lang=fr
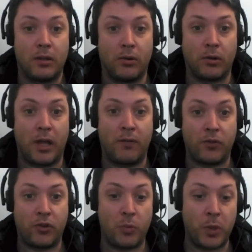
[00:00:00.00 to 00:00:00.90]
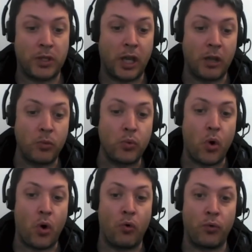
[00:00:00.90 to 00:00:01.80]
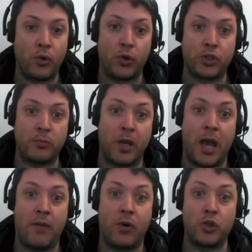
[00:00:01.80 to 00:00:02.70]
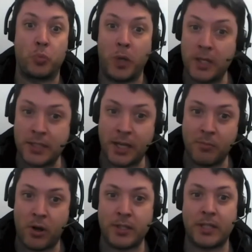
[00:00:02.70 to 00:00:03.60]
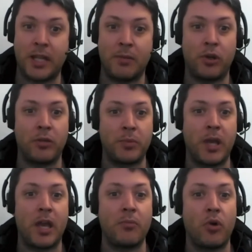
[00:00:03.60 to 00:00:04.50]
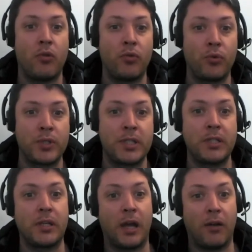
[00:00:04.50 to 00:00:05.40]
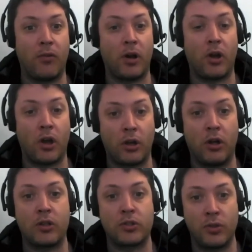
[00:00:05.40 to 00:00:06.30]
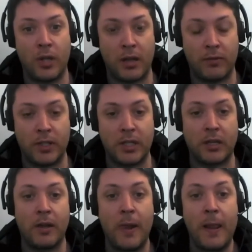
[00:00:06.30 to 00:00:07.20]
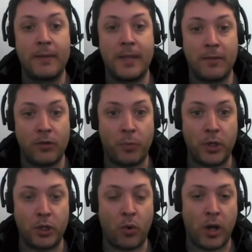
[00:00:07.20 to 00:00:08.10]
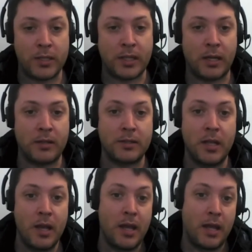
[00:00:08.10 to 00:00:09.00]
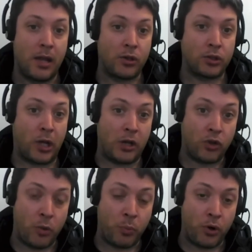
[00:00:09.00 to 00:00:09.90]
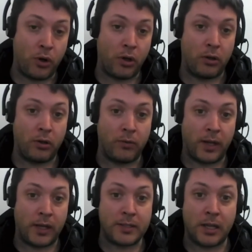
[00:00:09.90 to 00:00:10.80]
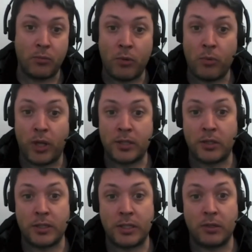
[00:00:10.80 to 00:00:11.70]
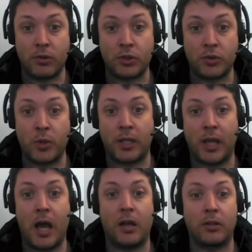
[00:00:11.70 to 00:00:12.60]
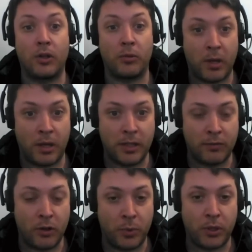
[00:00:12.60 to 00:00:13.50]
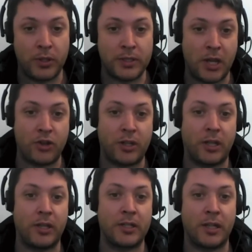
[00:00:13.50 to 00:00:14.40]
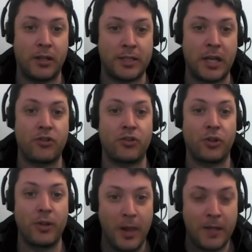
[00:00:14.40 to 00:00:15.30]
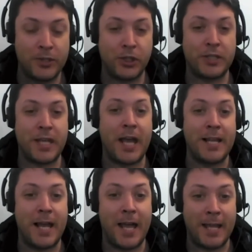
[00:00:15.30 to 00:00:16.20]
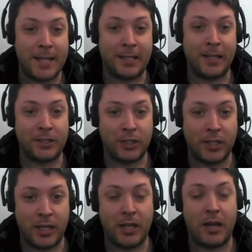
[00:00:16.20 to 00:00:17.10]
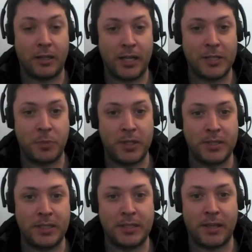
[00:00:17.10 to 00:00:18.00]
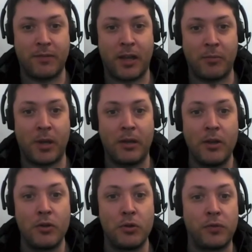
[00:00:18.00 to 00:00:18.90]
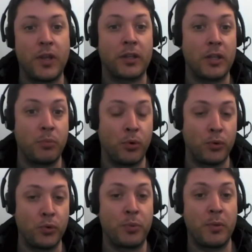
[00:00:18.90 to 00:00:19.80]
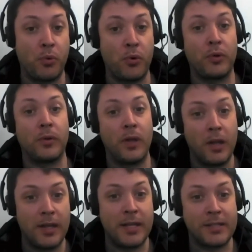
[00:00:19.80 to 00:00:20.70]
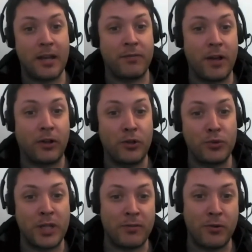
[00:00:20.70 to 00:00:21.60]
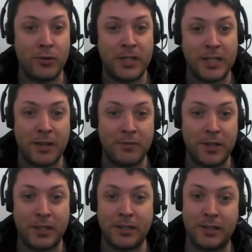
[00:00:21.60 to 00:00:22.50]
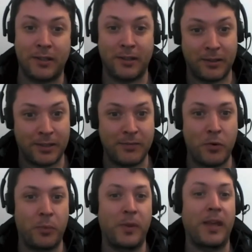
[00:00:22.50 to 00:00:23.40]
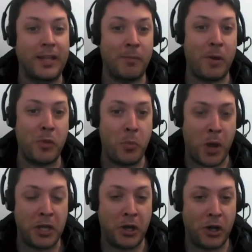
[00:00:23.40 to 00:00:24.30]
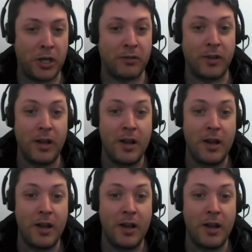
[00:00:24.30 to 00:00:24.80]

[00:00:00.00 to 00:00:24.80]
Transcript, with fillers: Donc, chez Pit Caribou, on veut non seulement avoir du plaisir à bosser de la bonne bière, mais on veut aussi avoir un regard sur l'avenir, développer une croissance. Et on ne se crachera pas, euh, Vincent et moi, mon associé, on souhaite ardemment développer un siège international, un siège sociale internationale en Gaspésie, qui serait vraiment une fierté pour nous, puis pour les enfants que nous avons qui s'en viennent, euh, qui vont être capables de prendre la relève.